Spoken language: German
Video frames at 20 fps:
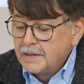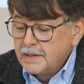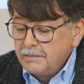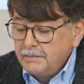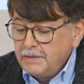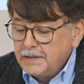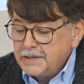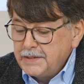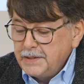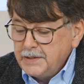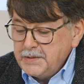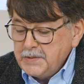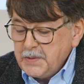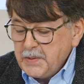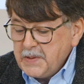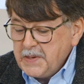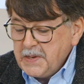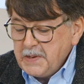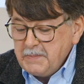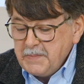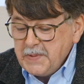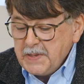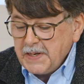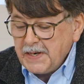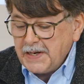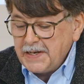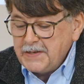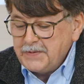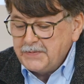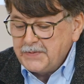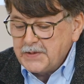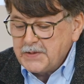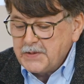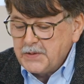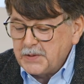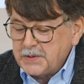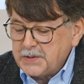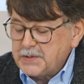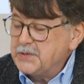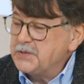Wir sind so in einem Bereich von
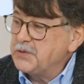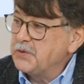Kosten